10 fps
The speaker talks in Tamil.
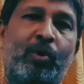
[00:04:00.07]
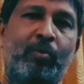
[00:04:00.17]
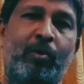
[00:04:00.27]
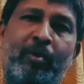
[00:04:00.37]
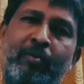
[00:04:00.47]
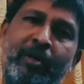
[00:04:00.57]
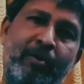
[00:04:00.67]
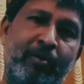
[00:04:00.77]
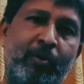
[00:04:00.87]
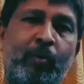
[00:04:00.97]
கொண்டு போக முடியுமோ
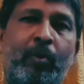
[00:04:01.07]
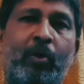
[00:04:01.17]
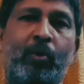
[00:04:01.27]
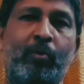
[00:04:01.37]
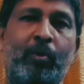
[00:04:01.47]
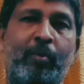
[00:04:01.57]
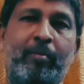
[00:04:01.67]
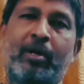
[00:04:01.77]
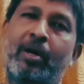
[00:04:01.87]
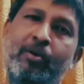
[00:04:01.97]
எவ்வளோ விருப்பாக கொண்டு போக
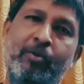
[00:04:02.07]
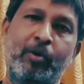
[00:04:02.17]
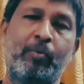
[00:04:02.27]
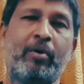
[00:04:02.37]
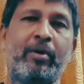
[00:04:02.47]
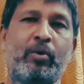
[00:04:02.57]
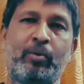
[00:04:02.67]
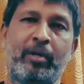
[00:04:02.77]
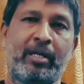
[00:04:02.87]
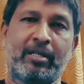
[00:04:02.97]
முடியுமோ அவ்வளோ விருப்பாகவே
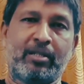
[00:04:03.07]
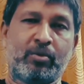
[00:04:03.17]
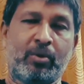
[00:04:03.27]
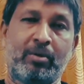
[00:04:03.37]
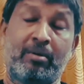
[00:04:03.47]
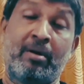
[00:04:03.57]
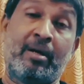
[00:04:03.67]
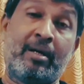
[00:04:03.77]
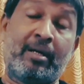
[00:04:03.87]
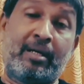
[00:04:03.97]
கொண்டு போயிருக்காருன்னு தான் சொல்லணும்
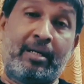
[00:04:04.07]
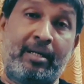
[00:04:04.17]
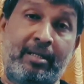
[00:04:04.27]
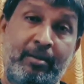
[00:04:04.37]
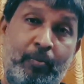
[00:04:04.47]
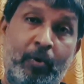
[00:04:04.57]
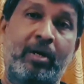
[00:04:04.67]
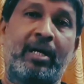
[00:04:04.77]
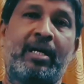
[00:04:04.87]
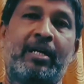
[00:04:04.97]
இது போக